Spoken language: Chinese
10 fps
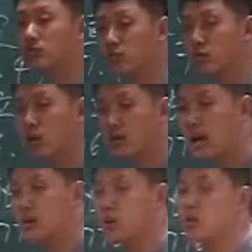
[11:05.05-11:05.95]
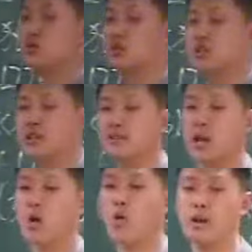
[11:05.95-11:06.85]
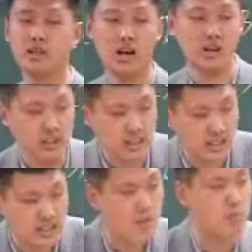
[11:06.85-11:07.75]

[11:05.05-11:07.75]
绝大多数时间在会上一言